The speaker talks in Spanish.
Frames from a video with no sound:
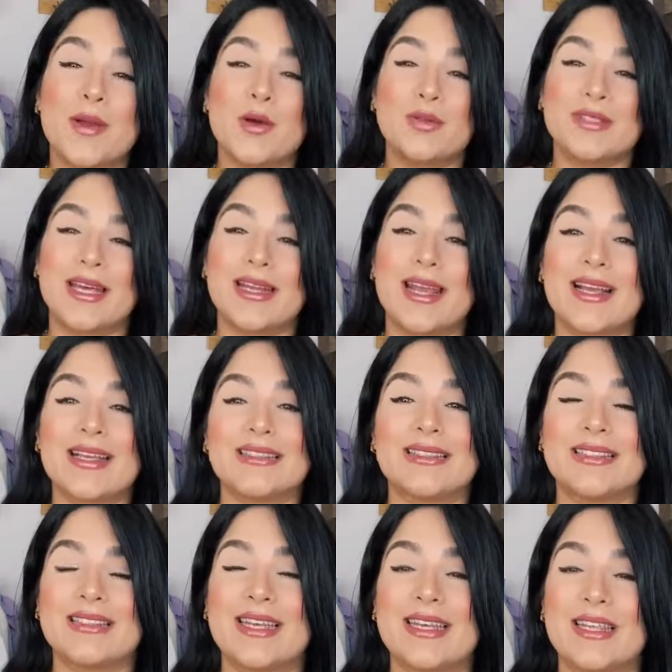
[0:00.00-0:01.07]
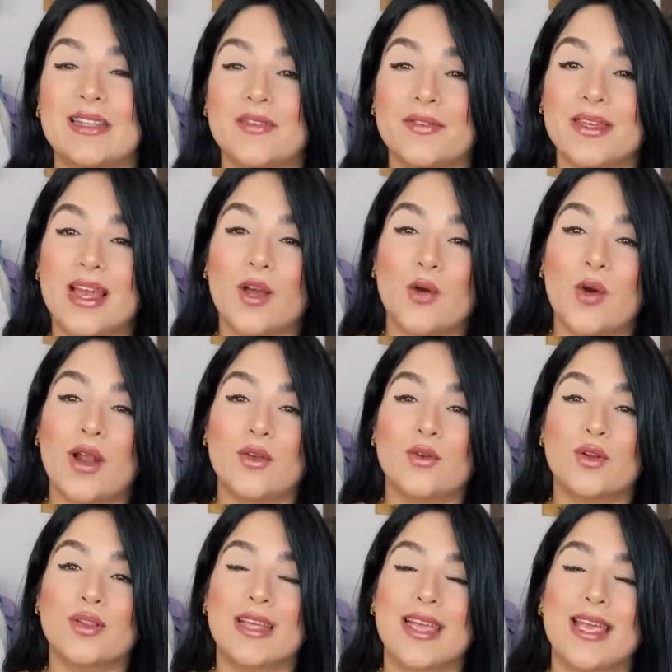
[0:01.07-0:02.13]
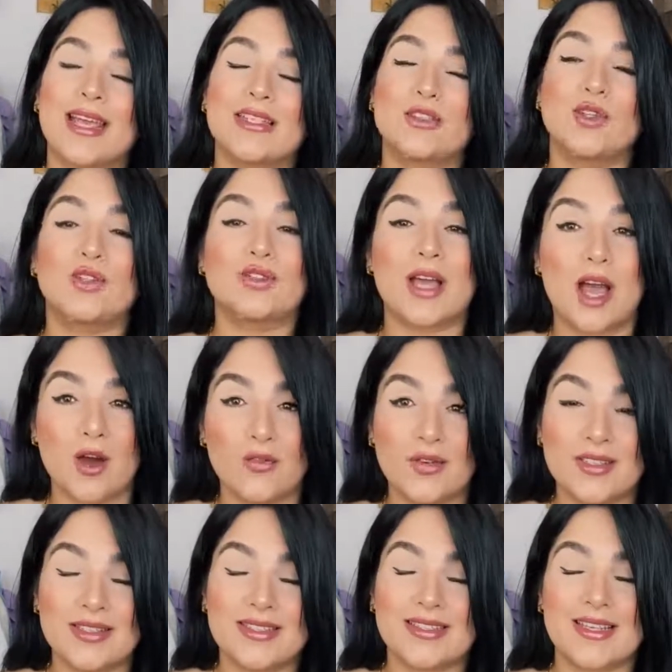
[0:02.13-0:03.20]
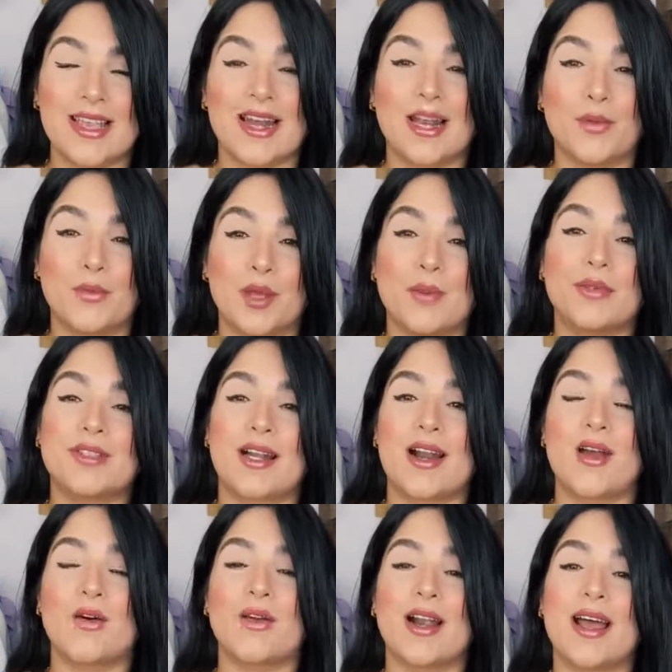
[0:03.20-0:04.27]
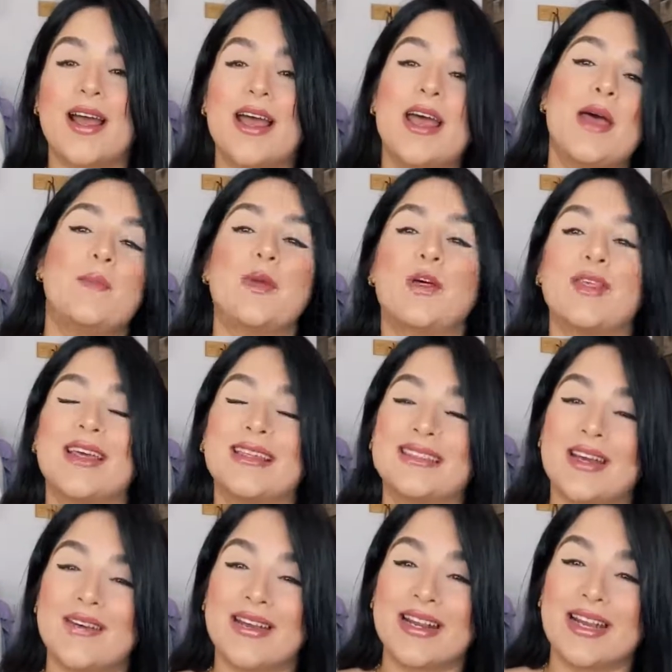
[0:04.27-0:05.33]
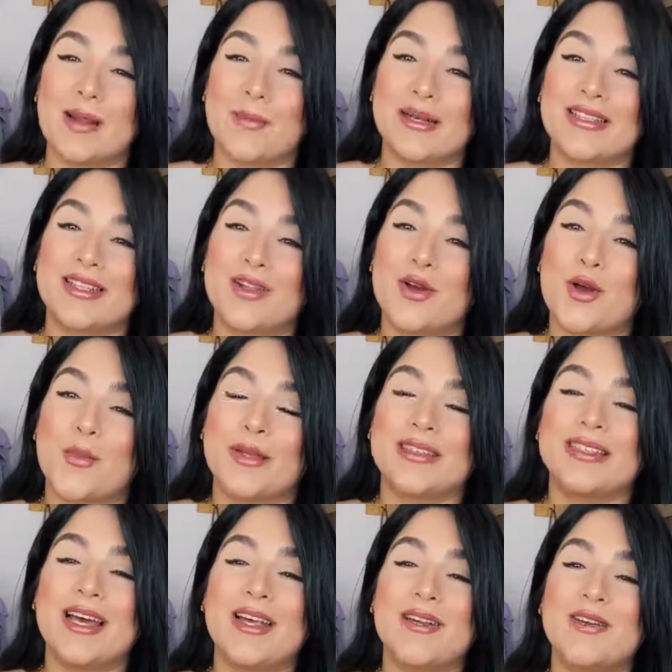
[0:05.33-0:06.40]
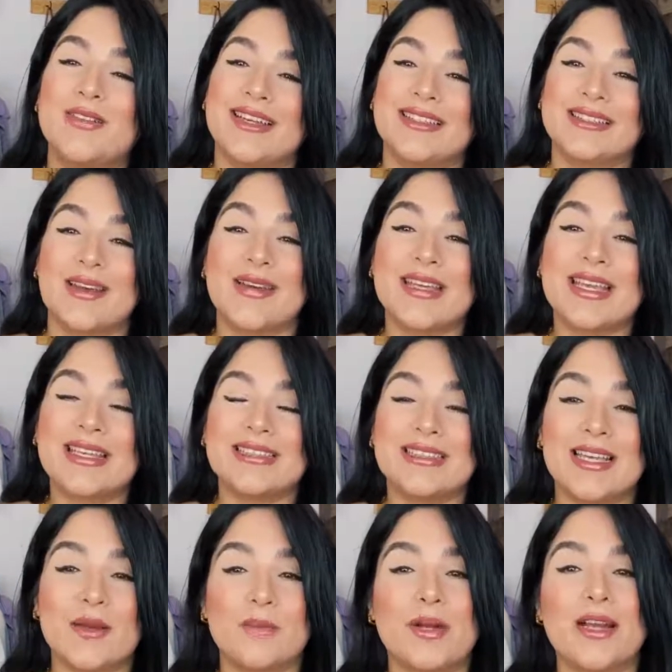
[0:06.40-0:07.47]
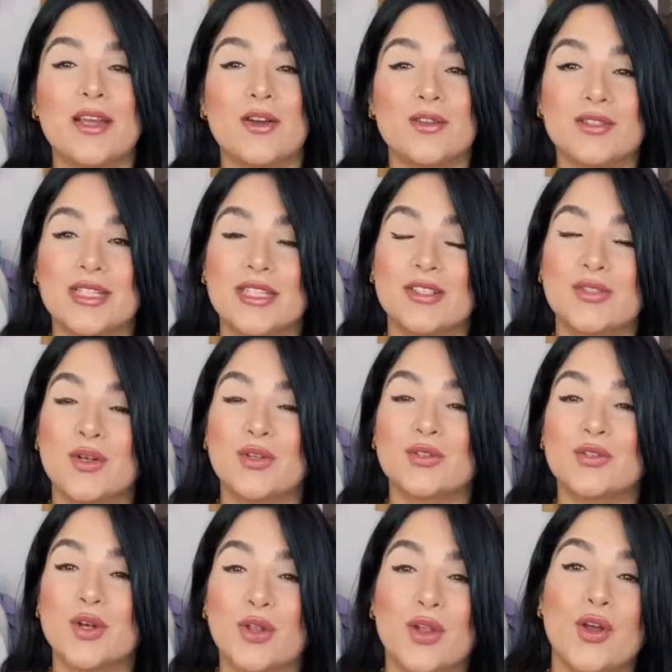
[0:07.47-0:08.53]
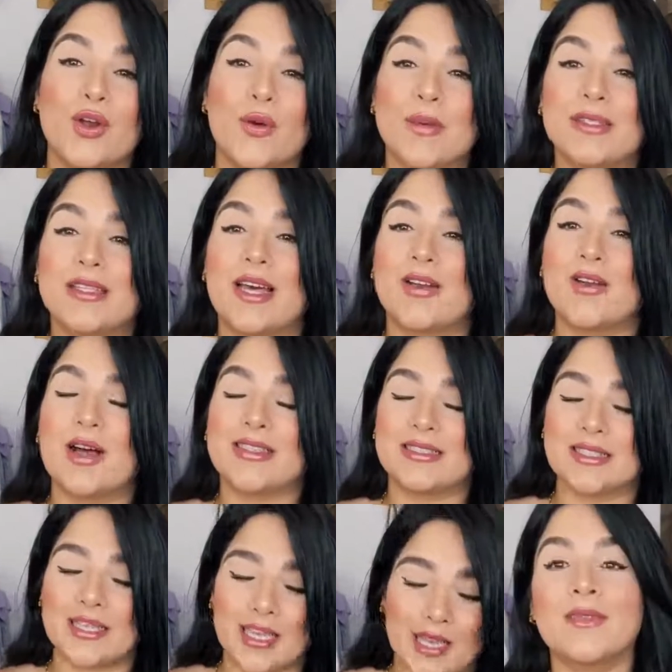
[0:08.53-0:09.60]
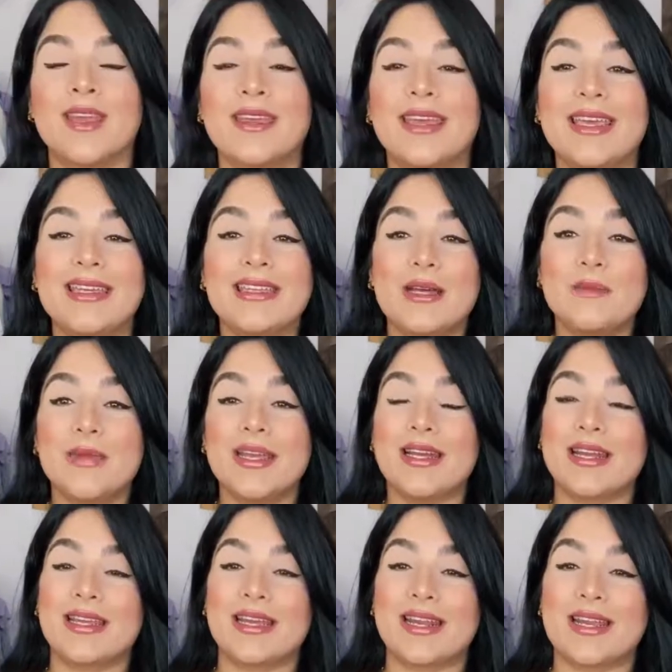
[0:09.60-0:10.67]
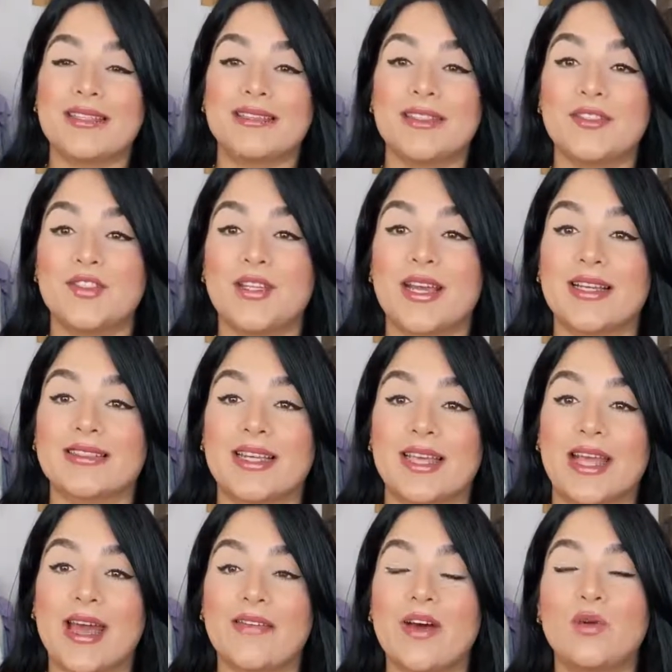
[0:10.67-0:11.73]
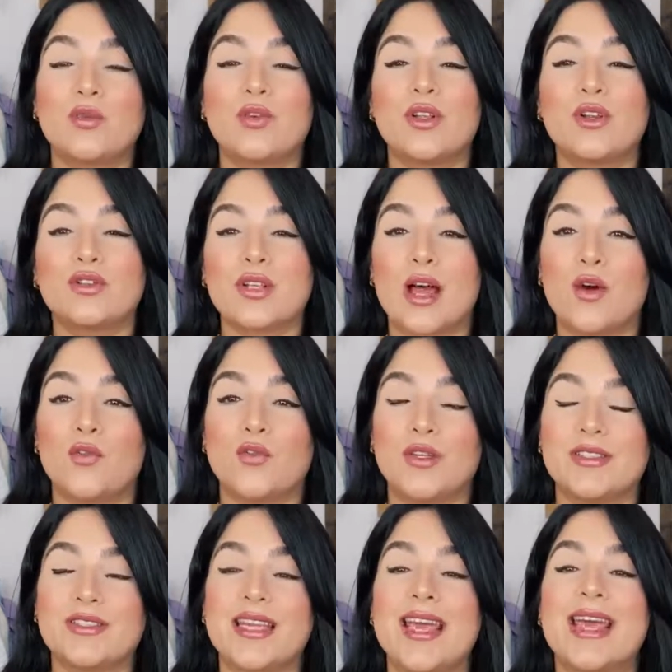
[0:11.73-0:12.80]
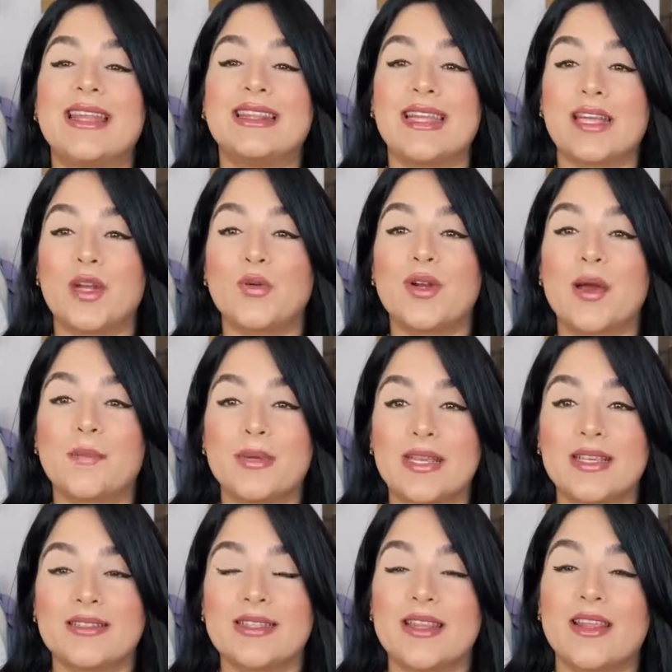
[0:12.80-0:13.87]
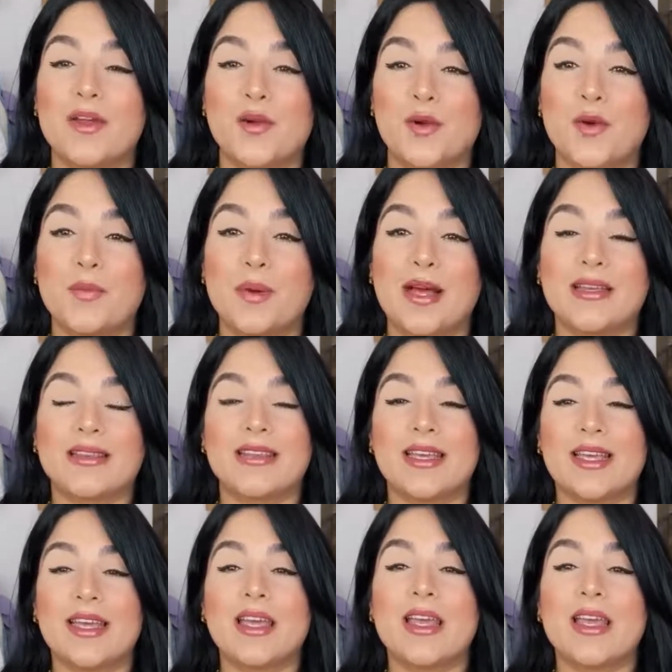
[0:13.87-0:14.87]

gustaría que si te identificas con algunos de estos outfits que les voy a mostrar ahora, me lo dejes saber en la parte de los comentarios. Saben que siempre les contesto todos los comentarios, así que... Y también les quería decir, chicas, que cada uno de los outfits tiene una pieza de ropa de